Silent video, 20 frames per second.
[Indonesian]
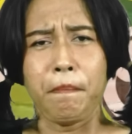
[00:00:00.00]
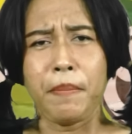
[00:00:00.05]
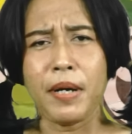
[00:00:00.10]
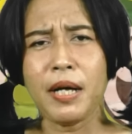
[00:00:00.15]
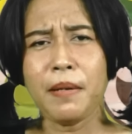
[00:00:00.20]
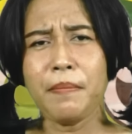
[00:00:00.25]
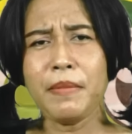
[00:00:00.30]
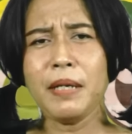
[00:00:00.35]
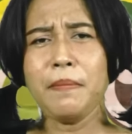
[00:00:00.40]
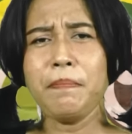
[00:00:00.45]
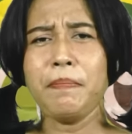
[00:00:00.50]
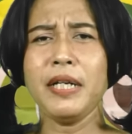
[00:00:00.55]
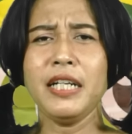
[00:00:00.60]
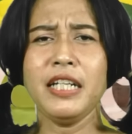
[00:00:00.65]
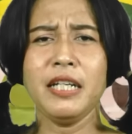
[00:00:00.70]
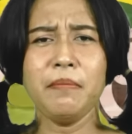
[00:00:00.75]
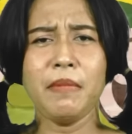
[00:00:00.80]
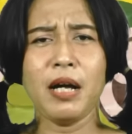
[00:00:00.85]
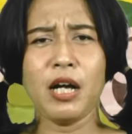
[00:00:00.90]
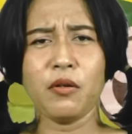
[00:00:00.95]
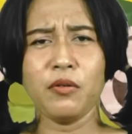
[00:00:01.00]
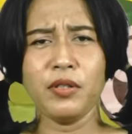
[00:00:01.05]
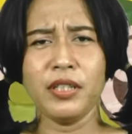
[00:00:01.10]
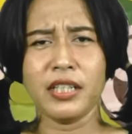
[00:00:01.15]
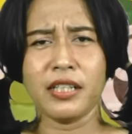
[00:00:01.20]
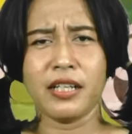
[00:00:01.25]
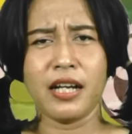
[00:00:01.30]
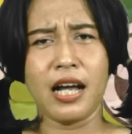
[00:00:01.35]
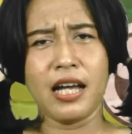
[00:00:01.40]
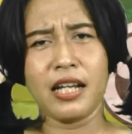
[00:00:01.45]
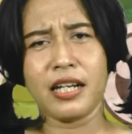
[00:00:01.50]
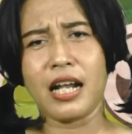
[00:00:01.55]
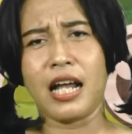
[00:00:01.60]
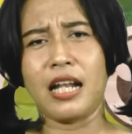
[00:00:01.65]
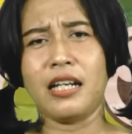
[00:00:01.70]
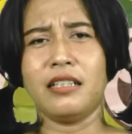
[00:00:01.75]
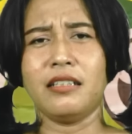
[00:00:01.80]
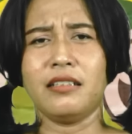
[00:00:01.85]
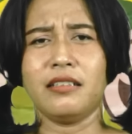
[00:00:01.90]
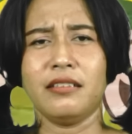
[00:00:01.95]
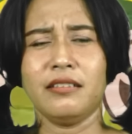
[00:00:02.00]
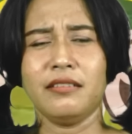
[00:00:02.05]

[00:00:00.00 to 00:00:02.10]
pemimpin di Mangkunegaran.